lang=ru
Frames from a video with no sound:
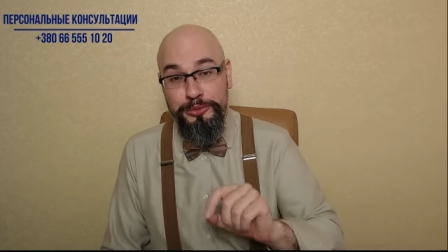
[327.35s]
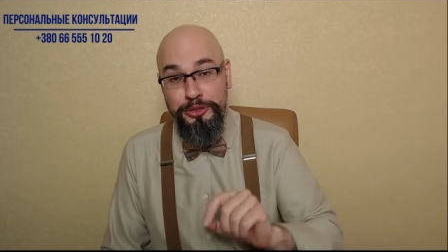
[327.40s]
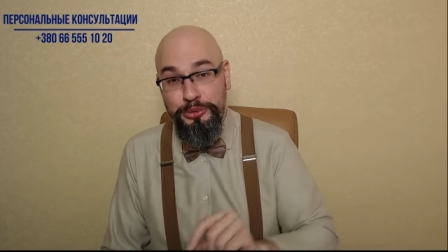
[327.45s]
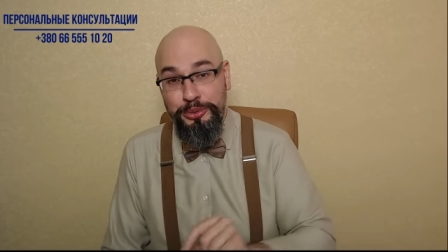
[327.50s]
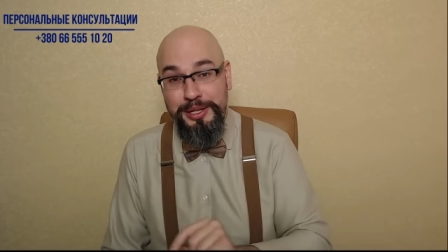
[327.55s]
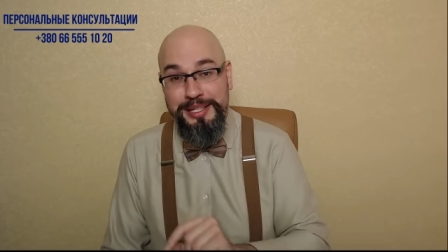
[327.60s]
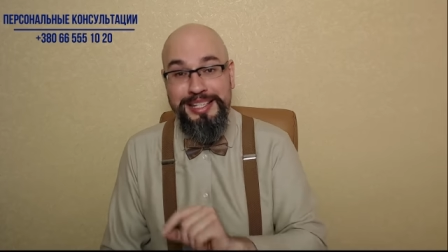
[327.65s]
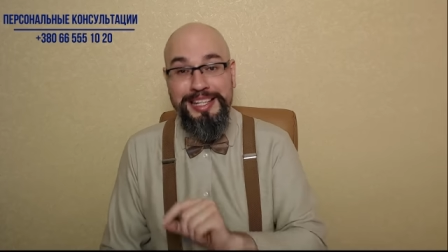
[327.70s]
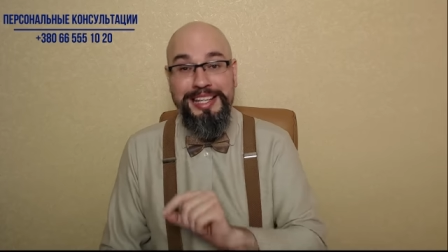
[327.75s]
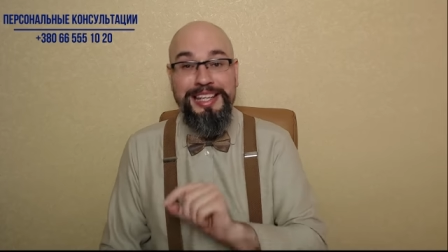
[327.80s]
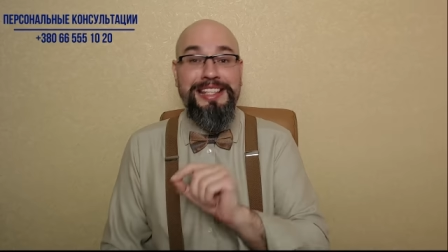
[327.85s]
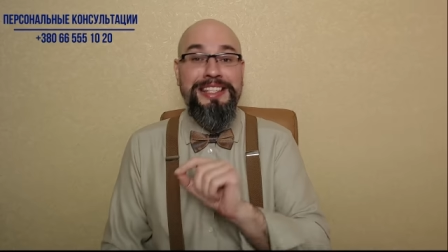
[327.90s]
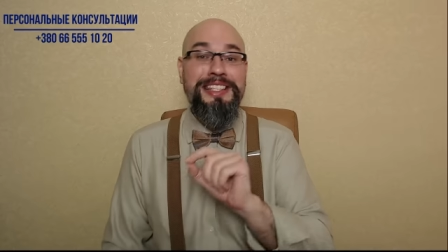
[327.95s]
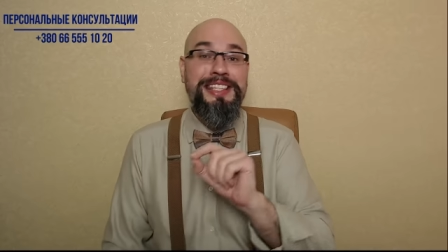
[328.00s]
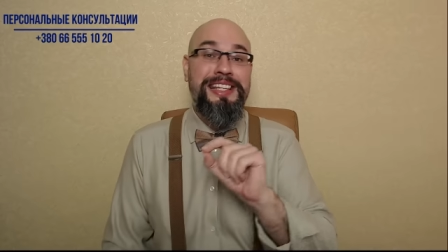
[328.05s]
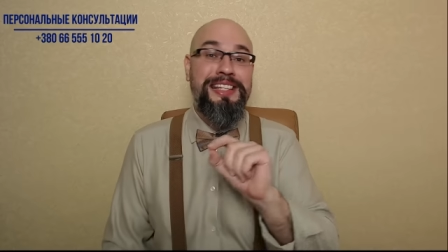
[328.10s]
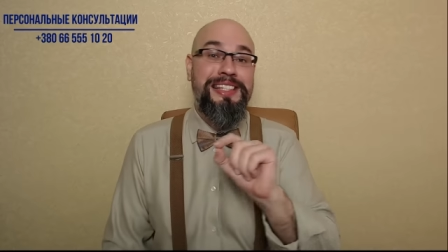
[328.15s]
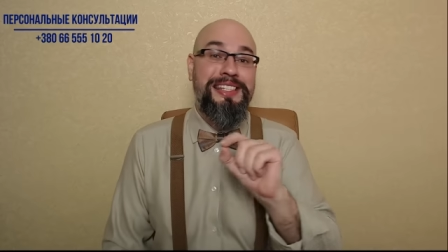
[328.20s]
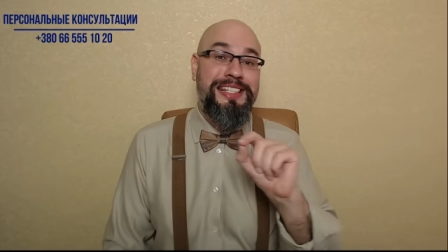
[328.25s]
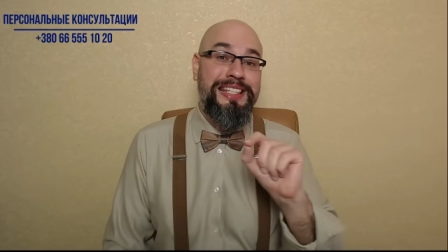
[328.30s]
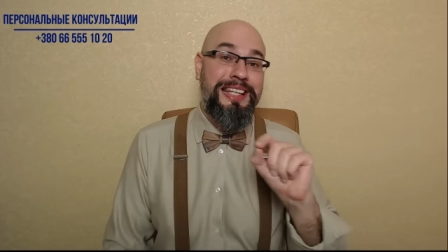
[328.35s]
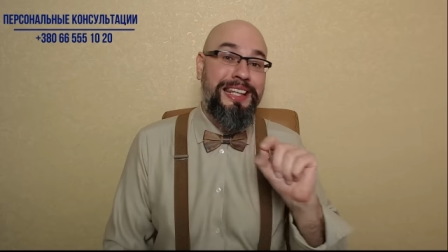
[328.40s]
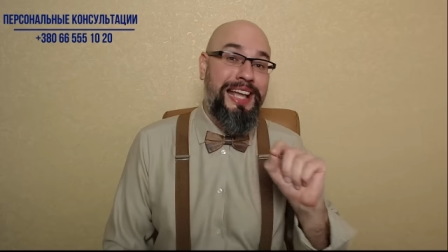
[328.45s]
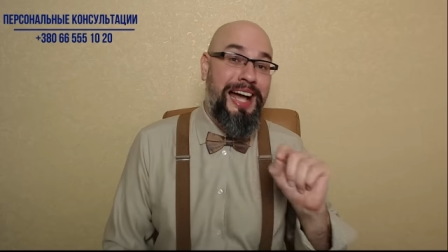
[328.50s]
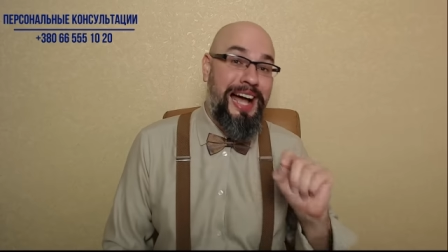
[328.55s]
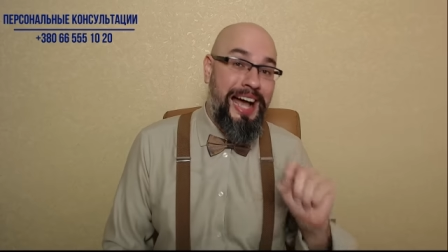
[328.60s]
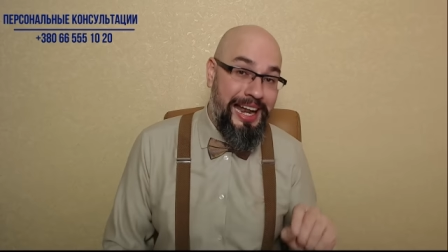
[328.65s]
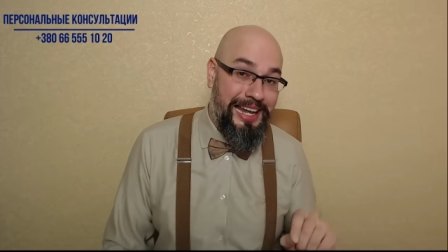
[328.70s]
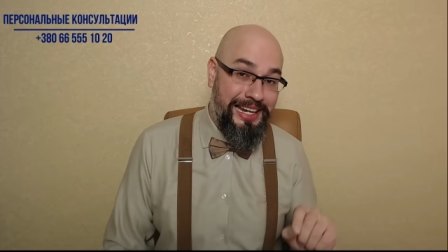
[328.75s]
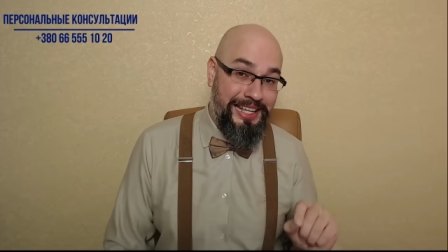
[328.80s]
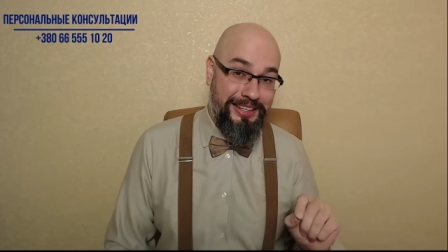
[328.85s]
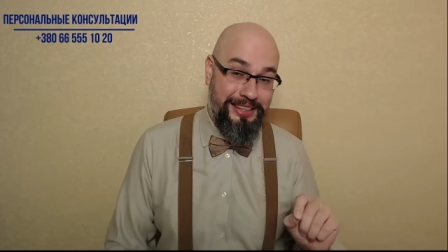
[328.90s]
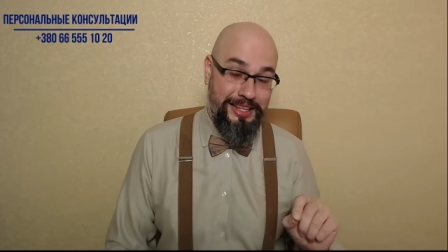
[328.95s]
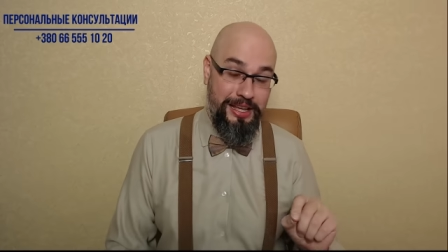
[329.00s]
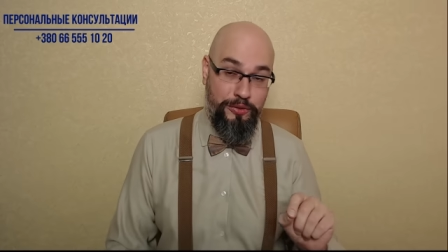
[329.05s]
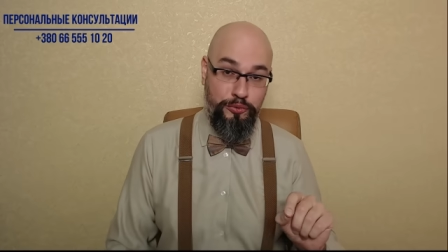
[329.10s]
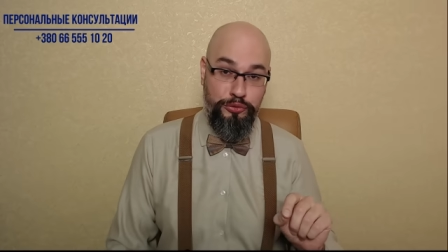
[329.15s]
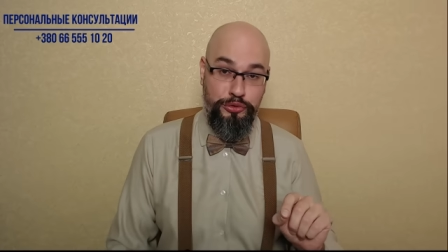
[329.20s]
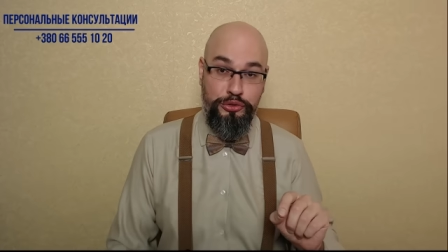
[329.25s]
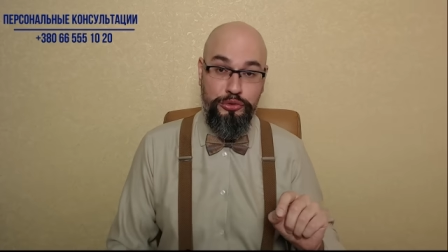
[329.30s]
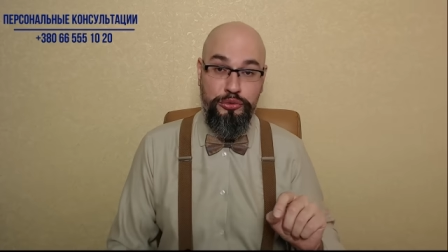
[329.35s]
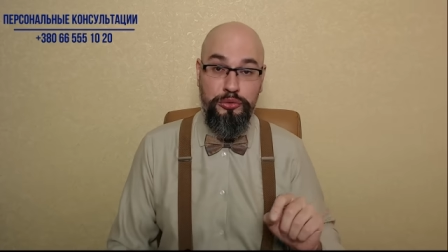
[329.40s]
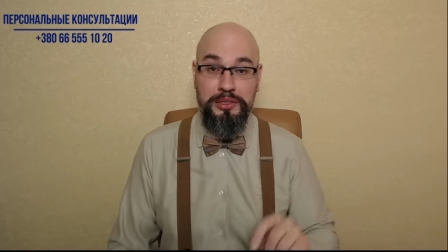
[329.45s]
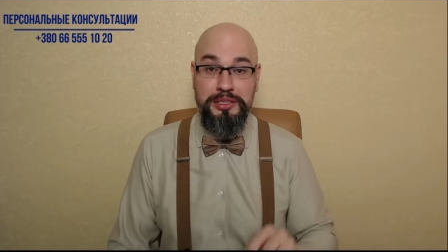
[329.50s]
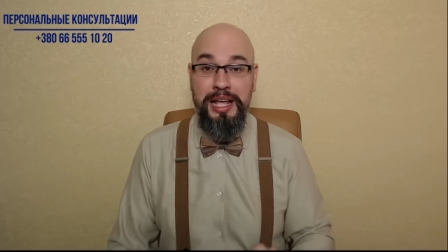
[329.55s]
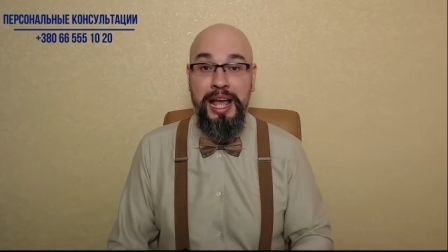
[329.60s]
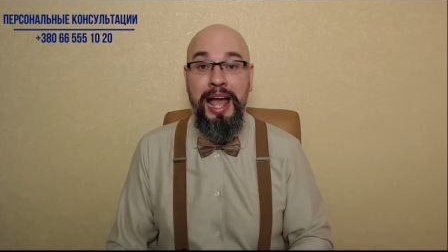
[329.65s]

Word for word: что они не стали на учет.